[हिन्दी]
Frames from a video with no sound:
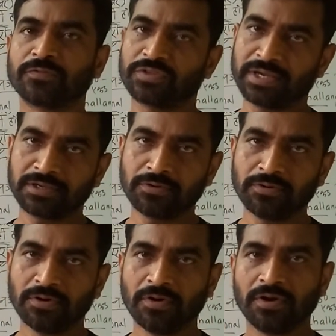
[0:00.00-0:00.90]
तो थैंक
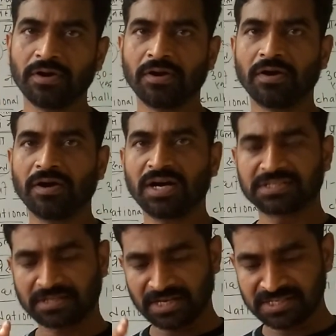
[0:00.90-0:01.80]
यू
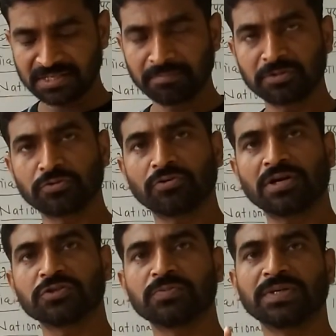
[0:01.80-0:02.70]
आज क्लास शाम में जो
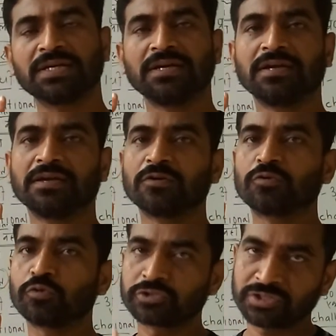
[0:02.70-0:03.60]
होगा उसमें
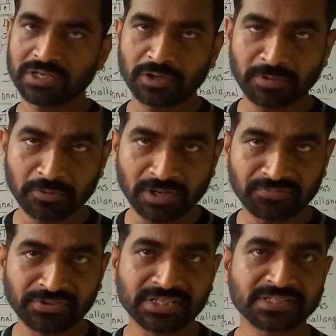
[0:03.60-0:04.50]
क्वेश्चन नंबर होगा
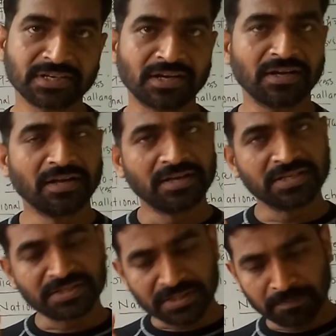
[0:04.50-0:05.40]
फिजिक्स का
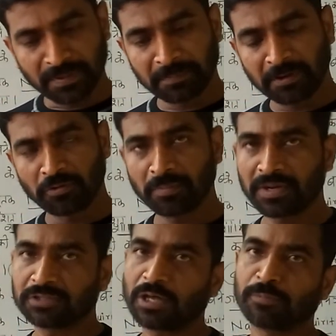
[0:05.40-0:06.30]
सिंपल पेंडुलम
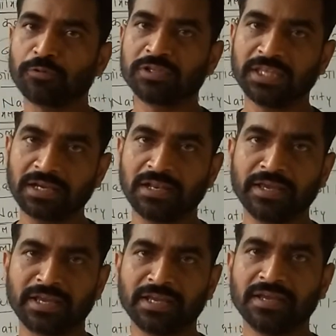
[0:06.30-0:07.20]
का तो आप लोग देख
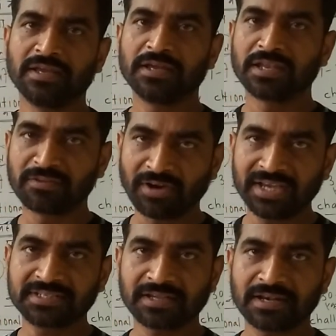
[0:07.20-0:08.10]
लेंगे
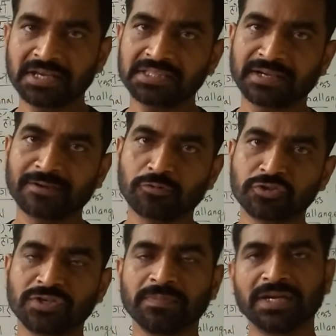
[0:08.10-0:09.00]
रिवाइज कर लेंगे ताकि
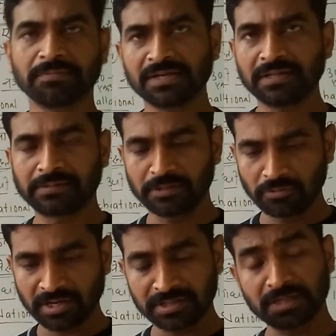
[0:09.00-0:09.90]
क्वेश्चन में एक भी गलती ना
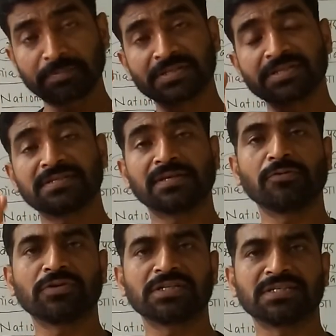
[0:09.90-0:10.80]
हो हंड्रेड परसेंट सही
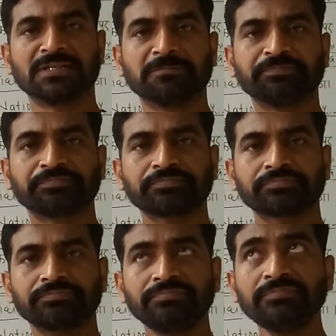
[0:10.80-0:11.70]
होना चाहिए
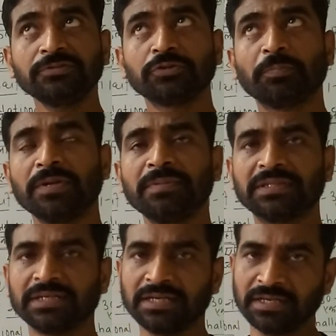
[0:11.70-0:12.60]
और तो फिर
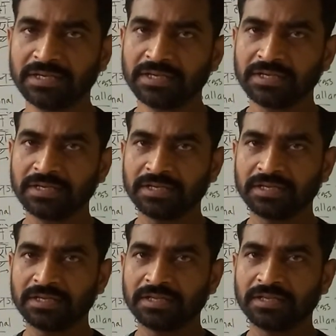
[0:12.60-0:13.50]
मिलते हैं
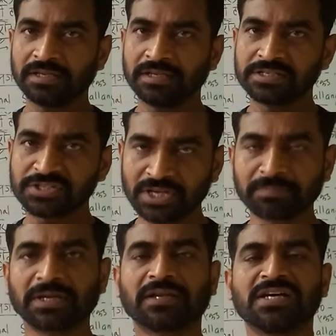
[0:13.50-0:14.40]

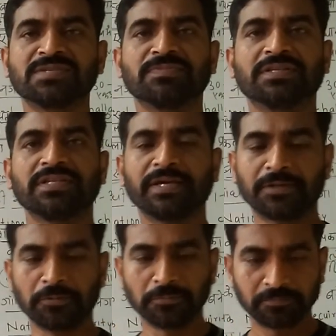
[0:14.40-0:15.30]
शाम के क्लास में
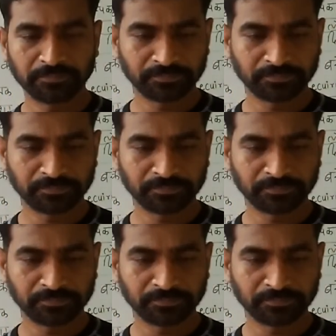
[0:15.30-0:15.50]
थैंक यू